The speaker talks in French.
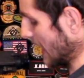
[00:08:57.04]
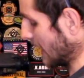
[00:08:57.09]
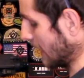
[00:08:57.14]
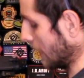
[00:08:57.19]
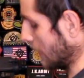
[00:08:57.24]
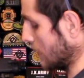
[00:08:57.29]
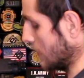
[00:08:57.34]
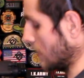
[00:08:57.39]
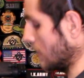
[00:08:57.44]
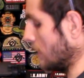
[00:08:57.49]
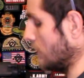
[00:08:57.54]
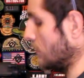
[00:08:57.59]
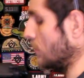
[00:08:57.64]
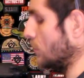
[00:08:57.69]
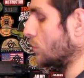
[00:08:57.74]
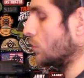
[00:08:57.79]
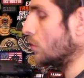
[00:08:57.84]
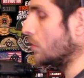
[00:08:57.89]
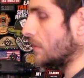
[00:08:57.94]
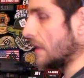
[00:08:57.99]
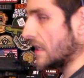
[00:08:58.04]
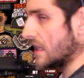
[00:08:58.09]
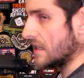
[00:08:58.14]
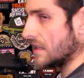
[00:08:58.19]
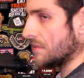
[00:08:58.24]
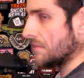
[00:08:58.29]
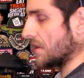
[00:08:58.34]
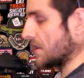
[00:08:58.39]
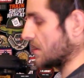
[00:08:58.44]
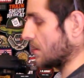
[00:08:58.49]
pas agressif du tout, mais
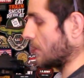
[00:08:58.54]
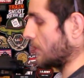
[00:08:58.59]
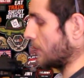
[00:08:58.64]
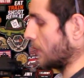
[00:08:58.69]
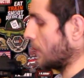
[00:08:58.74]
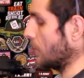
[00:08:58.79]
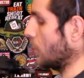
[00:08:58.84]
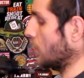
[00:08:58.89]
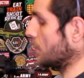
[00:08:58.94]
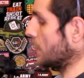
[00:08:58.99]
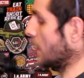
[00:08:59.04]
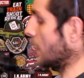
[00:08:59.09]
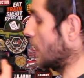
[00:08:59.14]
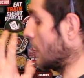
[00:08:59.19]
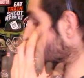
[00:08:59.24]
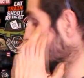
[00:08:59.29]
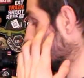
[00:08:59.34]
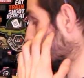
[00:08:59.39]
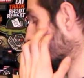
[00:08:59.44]
qui maintient vraiment bien la